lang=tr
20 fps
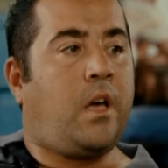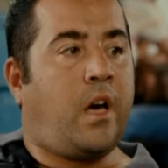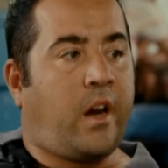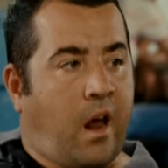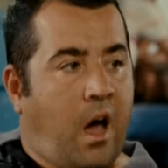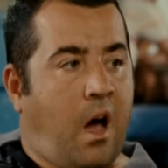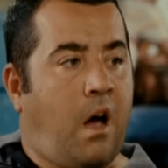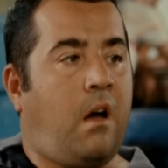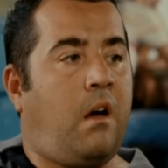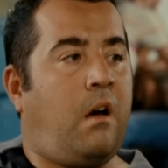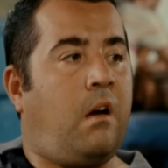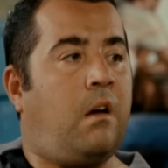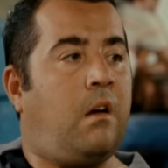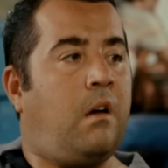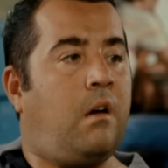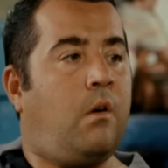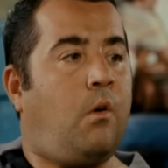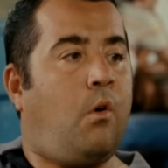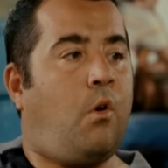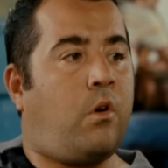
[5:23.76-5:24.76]
Yara.
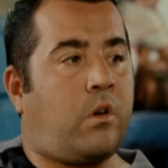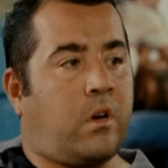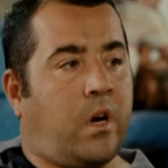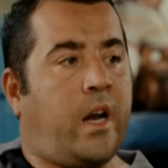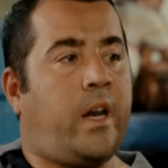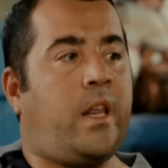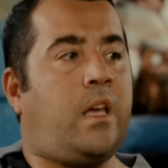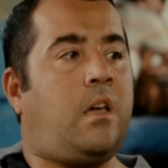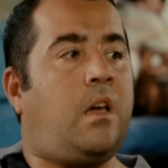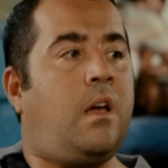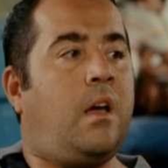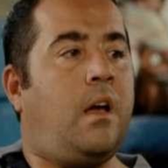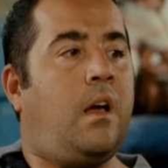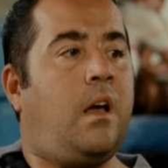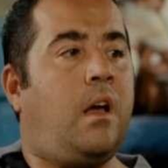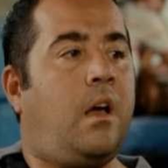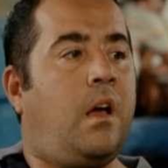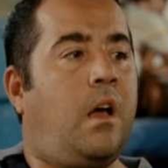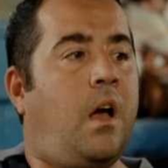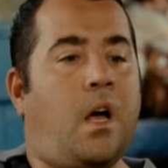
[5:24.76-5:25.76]
Organik.
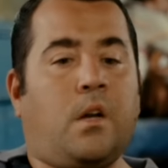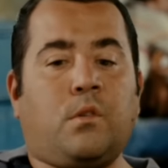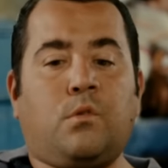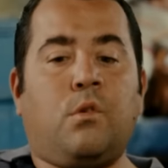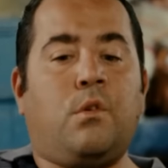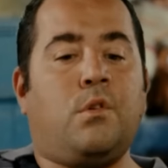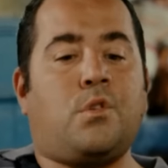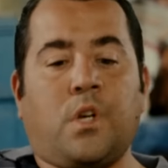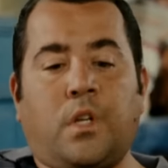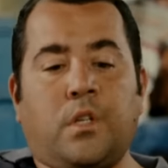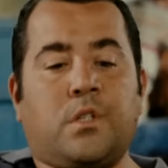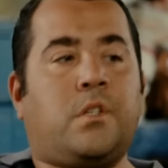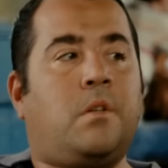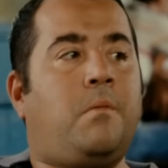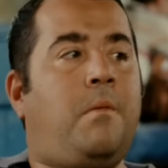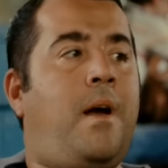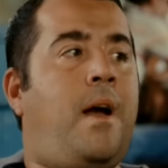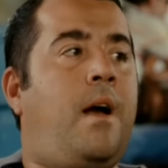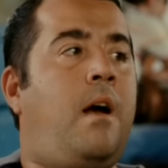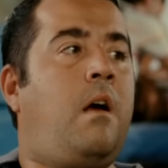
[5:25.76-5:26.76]
Her türlü
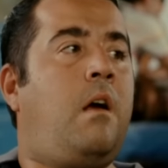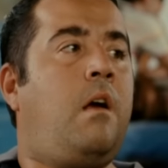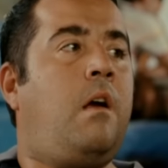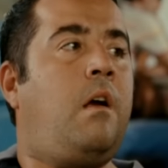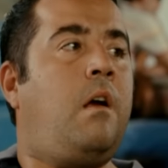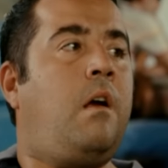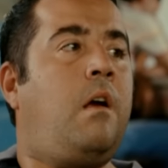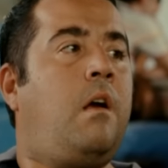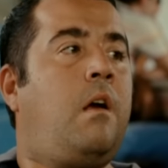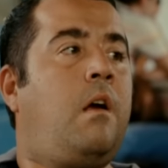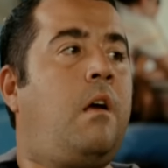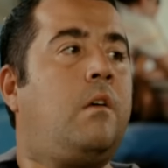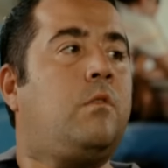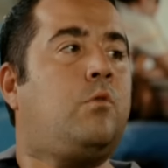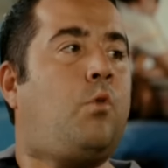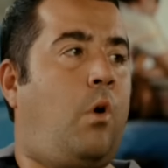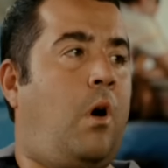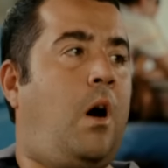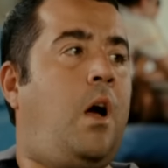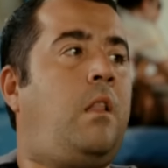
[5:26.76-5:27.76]
çalışır be ya.
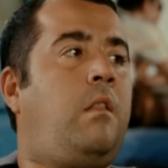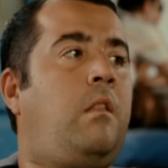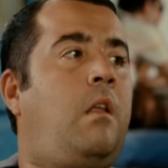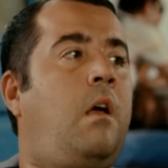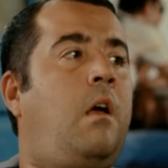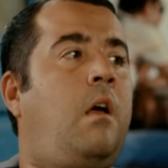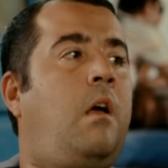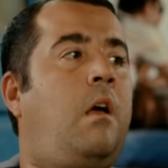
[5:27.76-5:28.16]
Doğal.